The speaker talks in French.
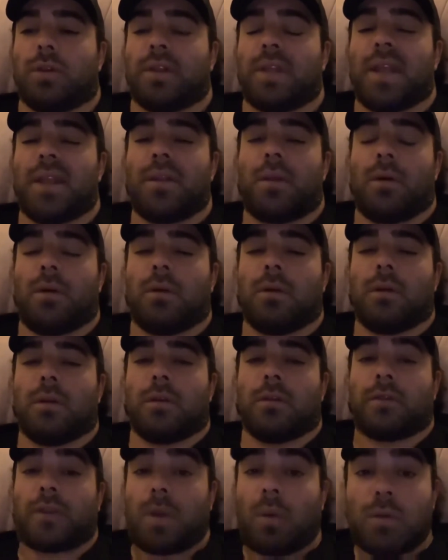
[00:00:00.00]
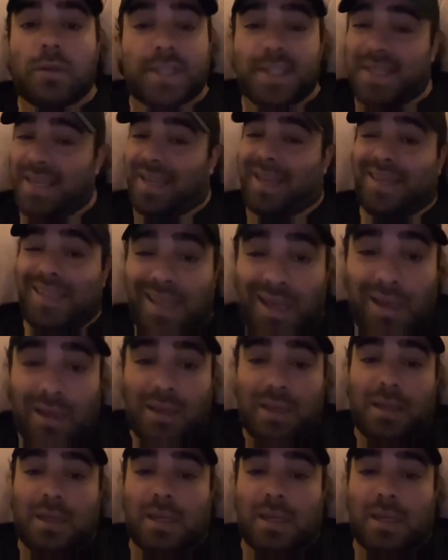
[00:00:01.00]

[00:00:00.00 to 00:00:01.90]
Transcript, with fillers: en un an. Frérot, c'est rien.